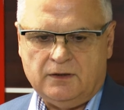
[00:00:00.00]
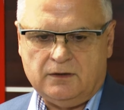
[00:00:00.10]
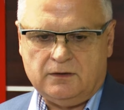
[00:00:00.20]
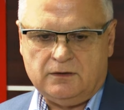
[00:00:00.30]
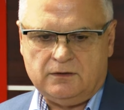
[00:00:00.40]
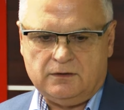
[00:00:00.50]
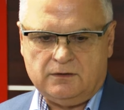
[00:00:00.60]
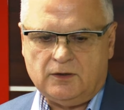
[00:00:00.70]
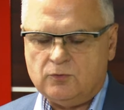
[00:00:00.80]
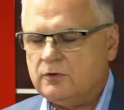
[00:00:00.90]
Y,
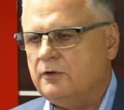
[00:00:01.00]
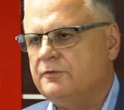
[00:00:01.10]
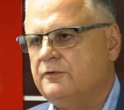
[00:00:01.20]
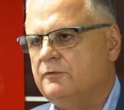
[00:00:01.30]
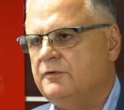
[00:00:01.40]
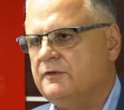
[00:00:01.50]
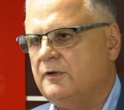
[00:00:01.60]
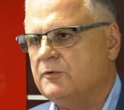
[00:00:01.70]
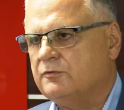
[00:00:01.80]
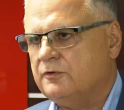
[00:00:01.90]
naukowców i
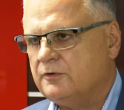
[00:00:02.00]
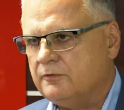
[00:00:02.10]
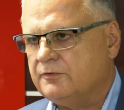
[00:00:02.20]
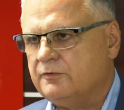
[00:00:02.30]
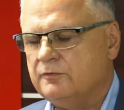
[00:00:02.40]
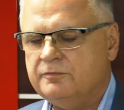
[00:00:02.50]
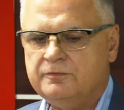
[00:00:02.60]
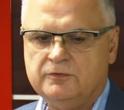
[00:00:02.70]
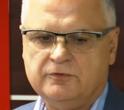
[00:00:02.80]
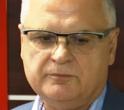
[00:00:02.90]

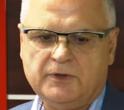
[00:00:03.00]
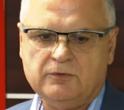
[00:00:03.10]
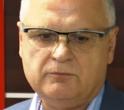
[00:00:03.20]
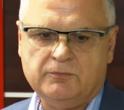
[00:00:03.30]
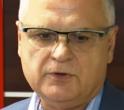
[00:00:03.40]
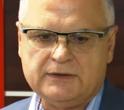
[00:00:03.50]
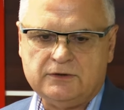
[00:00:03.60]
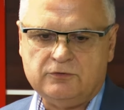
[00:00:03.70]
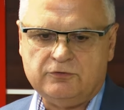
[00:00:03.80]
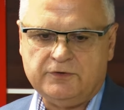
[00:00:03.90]
samorządowców, którzy mają
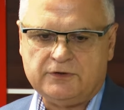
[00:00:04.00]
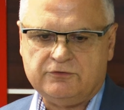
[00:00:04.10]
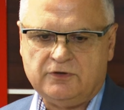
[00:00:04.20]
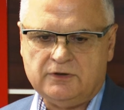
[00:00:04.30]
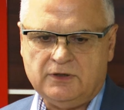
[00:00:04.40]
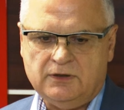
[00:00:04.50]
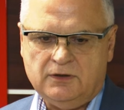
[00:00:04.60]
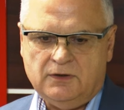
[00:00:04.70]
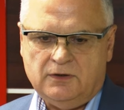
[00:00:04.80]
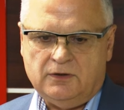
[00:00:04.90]
bogate doświadczenie
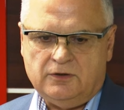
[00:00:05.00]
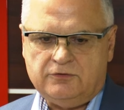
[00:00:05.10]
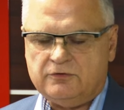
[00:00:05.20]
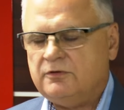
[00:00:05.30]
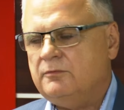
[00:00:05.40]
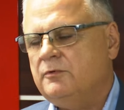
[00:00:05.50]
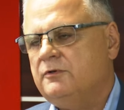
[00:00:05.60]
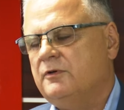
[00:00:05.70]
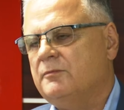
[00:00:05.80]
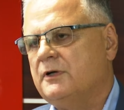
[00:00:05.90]
i cieszymy mi
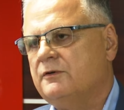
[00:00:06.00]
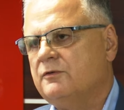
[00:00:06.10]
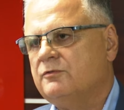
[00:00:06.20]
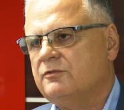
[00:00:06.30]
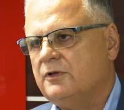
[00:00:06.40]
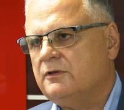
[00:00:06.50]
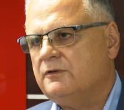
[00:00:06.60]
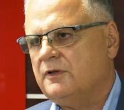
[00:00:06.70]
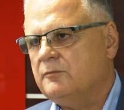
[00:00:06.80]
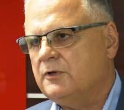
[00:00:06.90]
się bardzo,
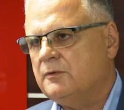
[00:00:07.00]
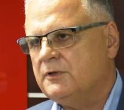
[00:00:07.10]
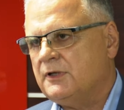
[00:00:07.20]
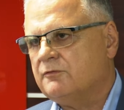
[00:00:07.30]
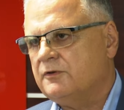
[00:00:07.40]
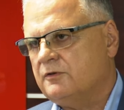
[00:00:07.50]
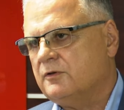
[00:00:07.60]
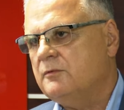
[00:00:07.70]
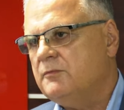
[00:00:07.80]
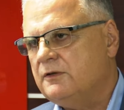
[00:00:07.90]
że zajmujemy tak
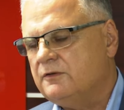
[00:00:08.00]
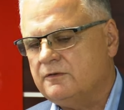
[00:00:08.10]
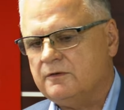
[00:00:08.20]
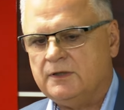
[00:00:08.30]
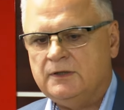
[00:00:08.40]
wysokie miejsce.